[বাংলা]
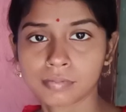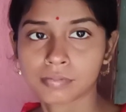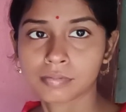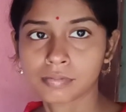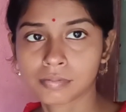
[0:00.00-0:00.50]
কাপড়ের
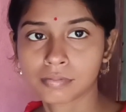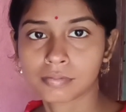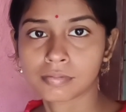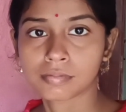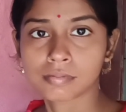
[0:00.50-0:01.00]
দোকানে
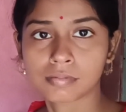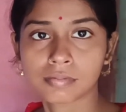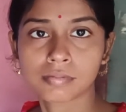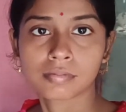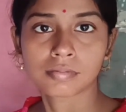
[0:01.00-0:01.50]

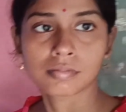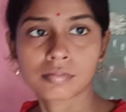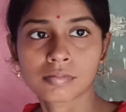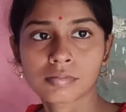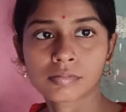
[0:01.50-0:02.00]
তো
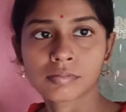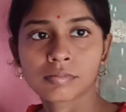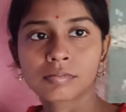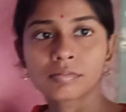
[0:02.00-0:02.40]
দেখো আমি এখন